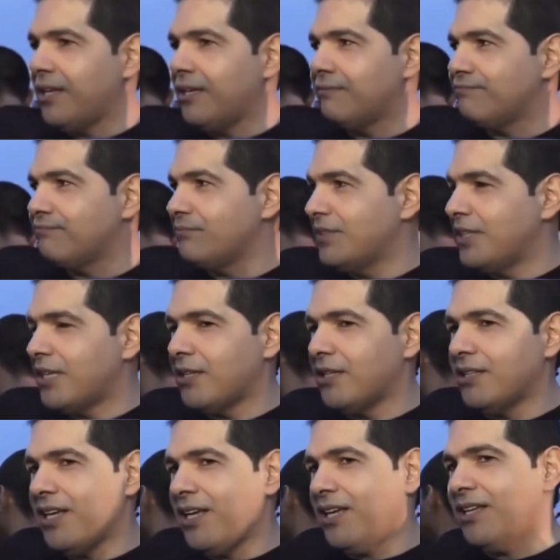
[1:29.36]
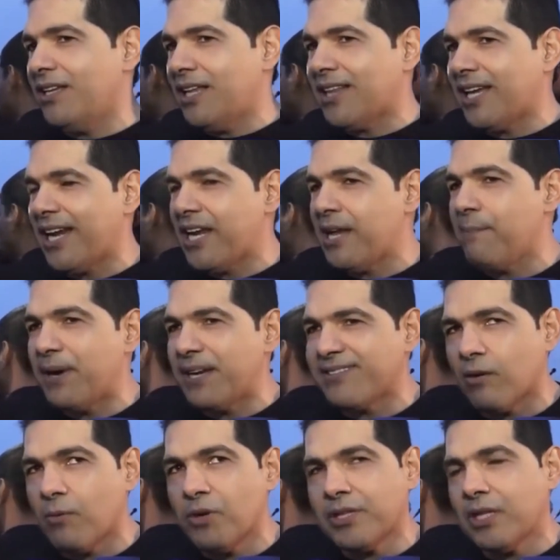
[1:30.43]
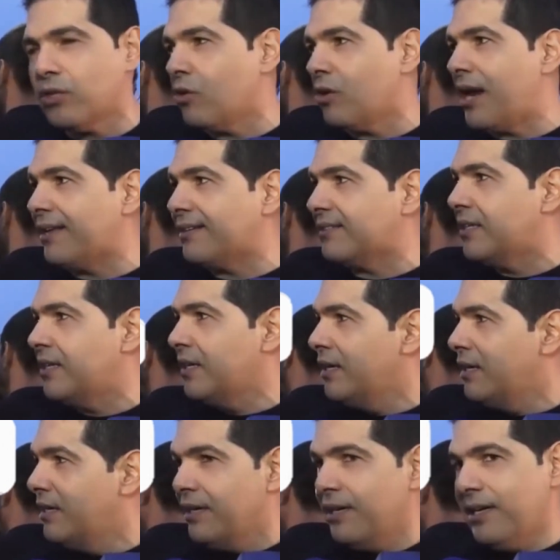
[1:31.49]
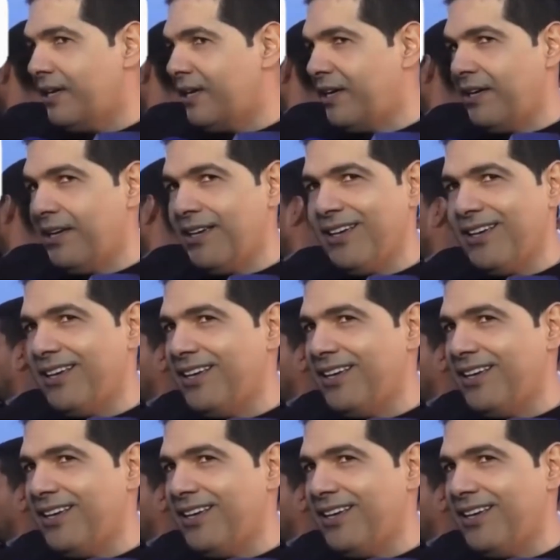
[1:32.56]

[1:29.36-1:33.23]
triste con su partida. Que sea el angelito de ellas